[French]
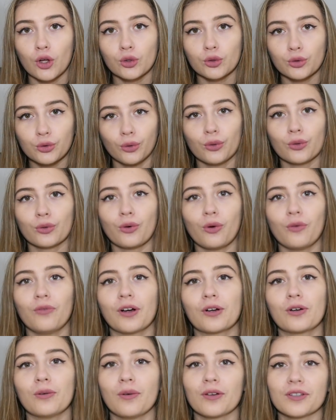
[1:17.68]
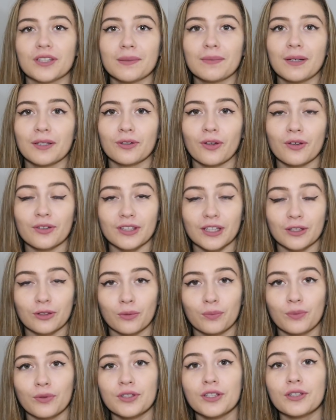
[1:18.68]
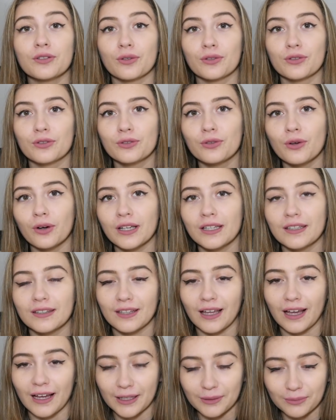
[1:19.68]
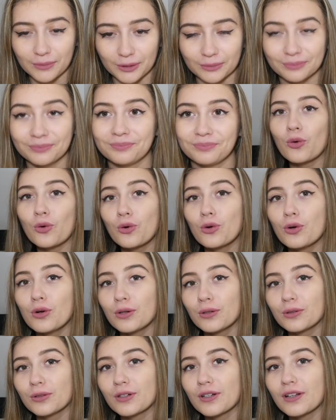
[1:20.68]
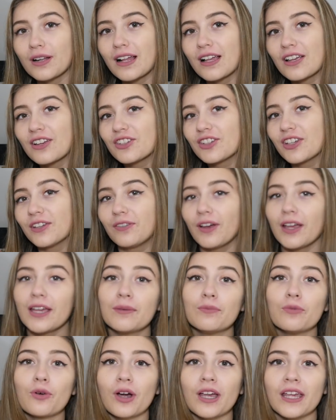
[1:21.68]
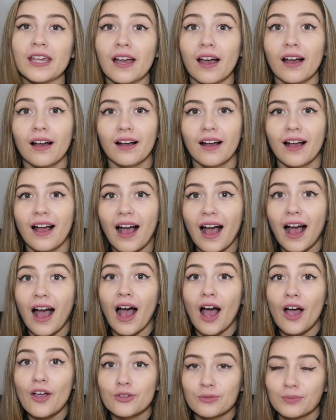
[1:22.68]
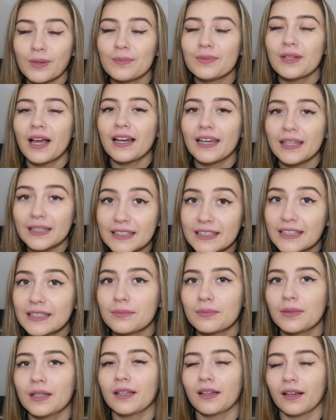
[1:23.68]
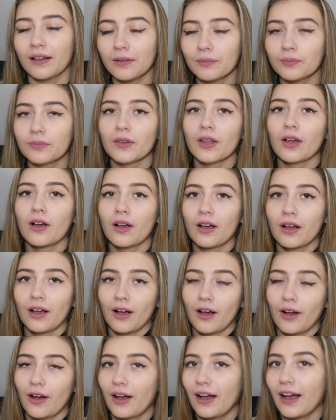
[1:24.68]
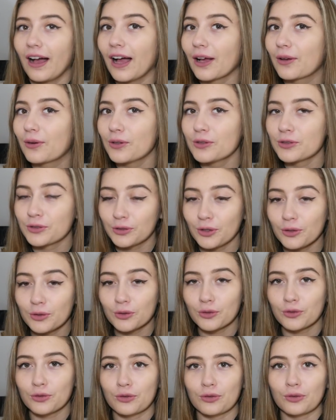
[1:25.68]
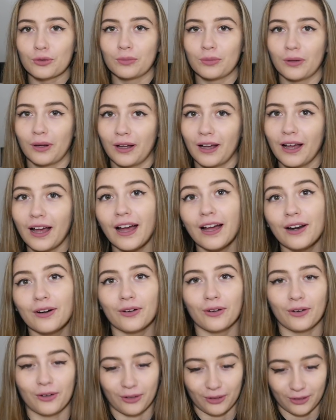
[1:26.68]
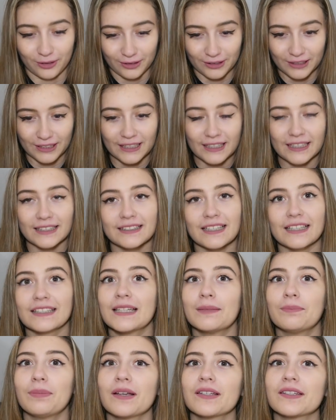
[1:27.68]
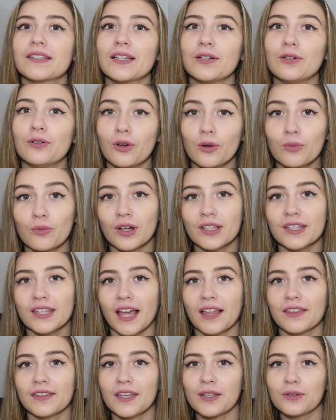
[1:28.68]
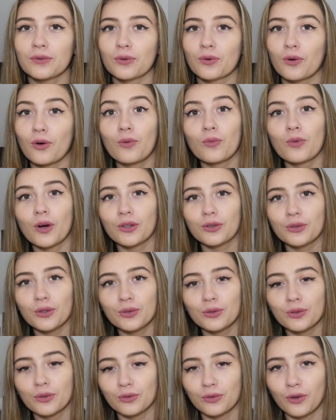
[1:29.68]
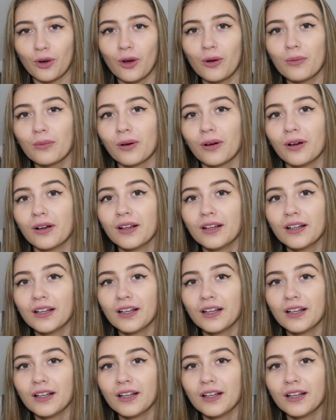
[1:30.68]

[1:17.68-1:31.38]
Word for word: Donc on va commencer maintenant cette petite story time où j'ai failli mourir, je mets bien les guillemets, hein, à cause de YouTube. Alors, ça s'est passé le mois dernier, donc au mois de novembre.